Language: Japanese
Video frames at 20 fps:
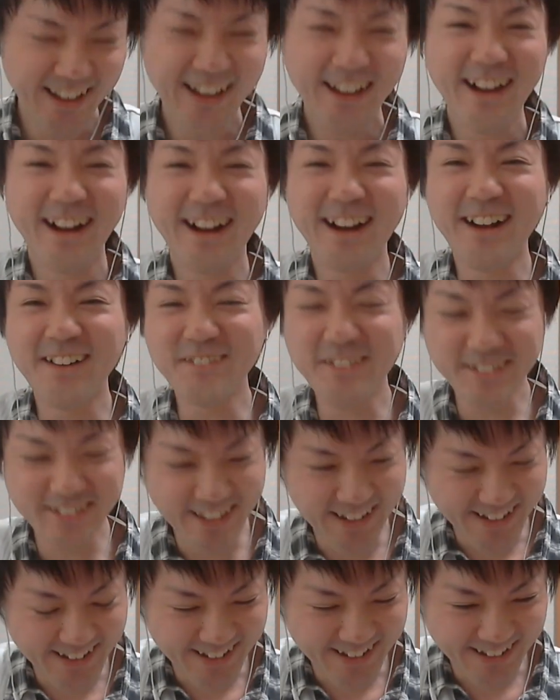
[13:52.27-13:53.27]
危
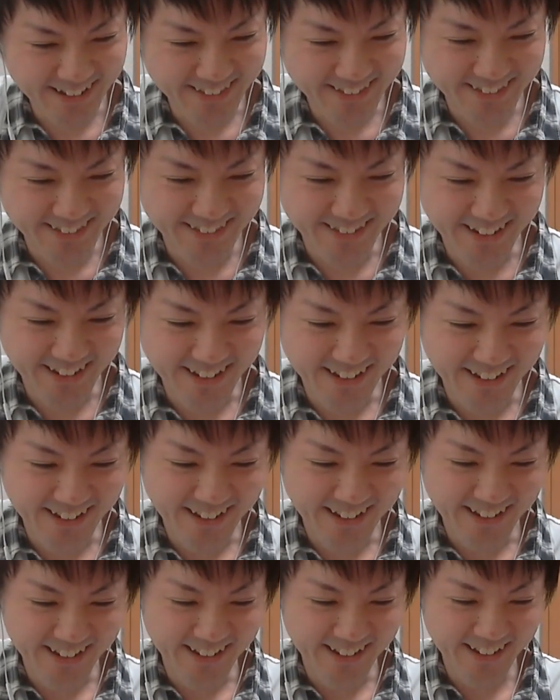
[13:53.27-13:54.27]
なかっ
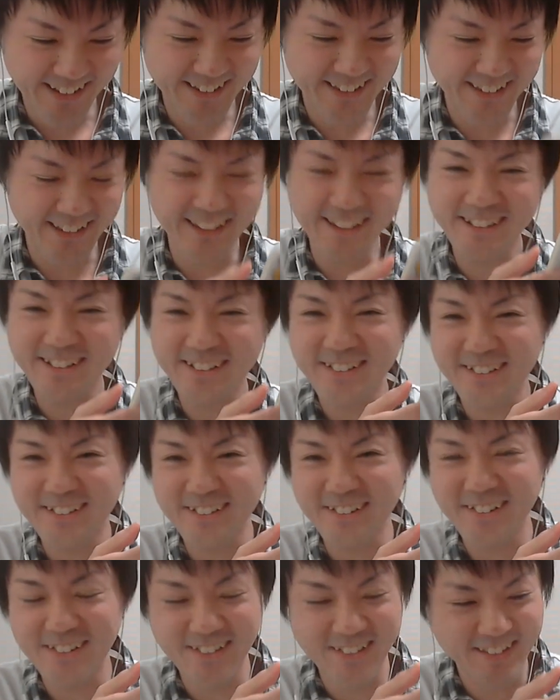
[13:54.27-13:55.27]
た結
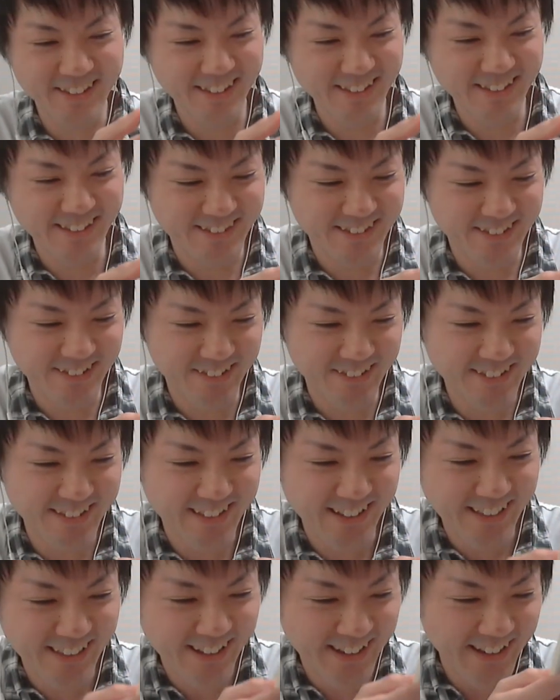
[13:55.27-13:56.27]
構緊張し
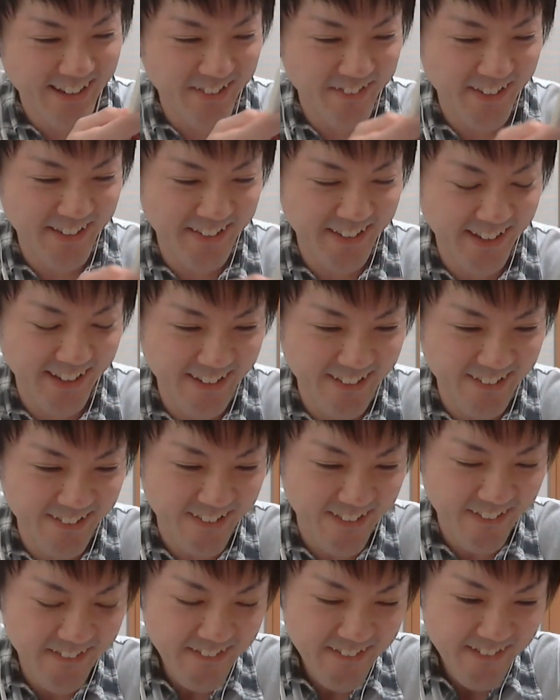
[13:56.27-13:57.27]
たな、今最
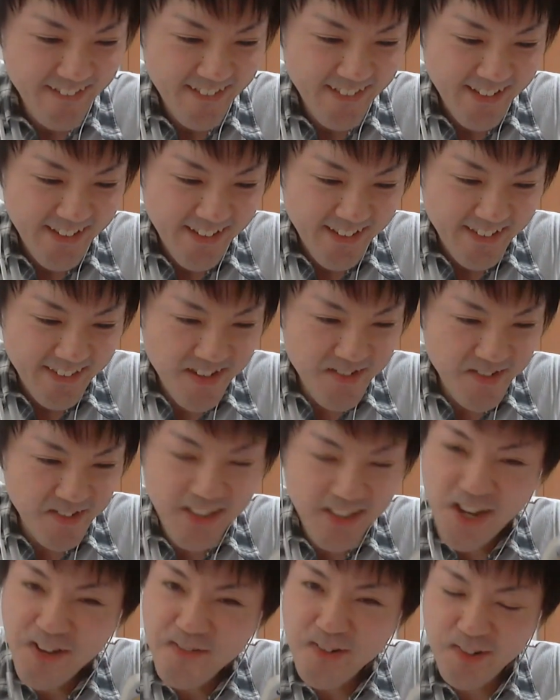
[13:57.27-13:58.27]
後。でも
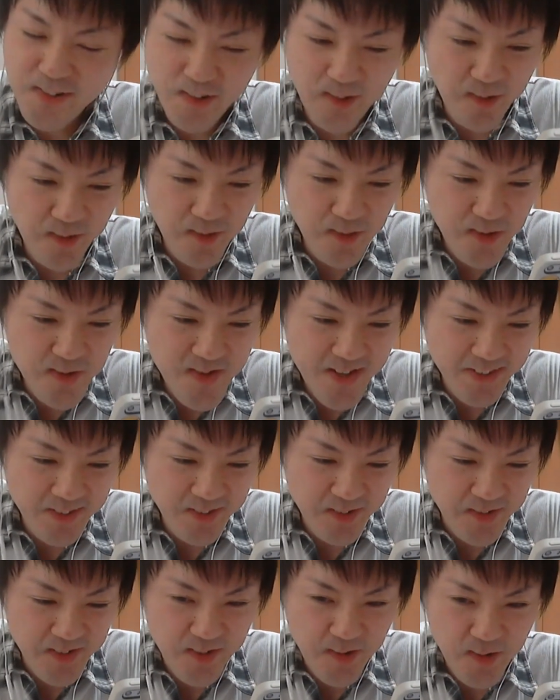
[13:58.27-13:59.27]
多分この
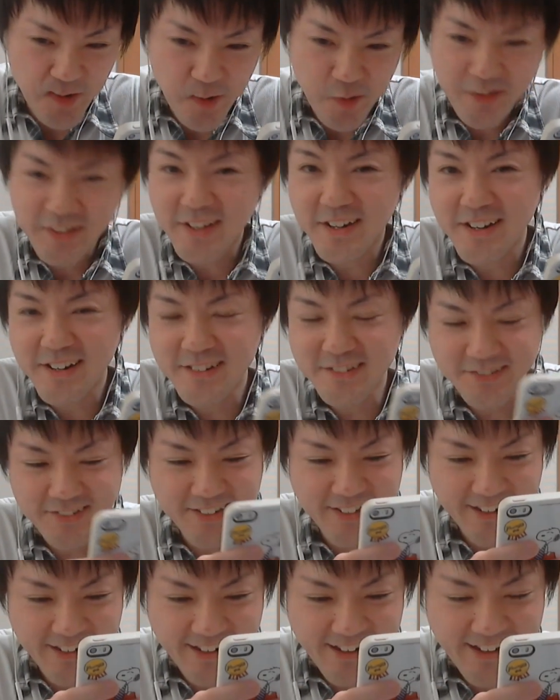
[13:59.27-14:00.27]
後に殺されるん
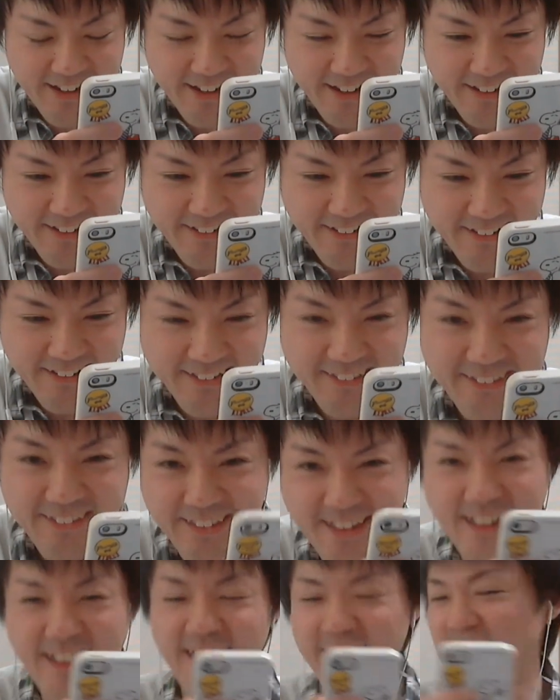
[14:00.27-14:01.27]
かな。
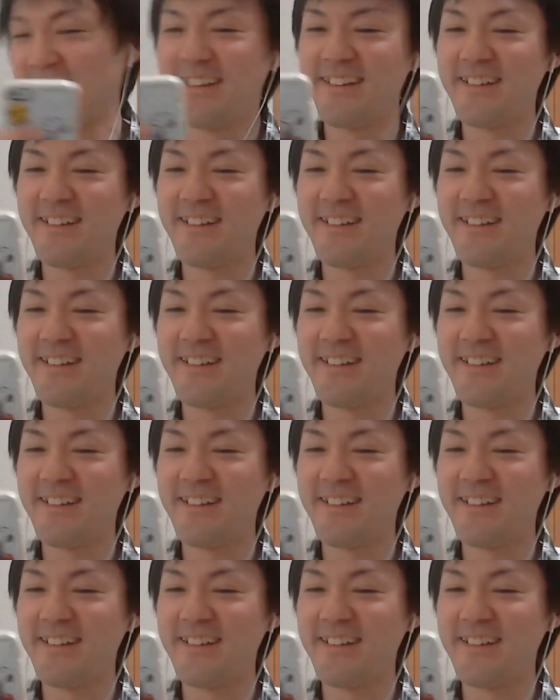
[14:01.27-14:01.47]
ね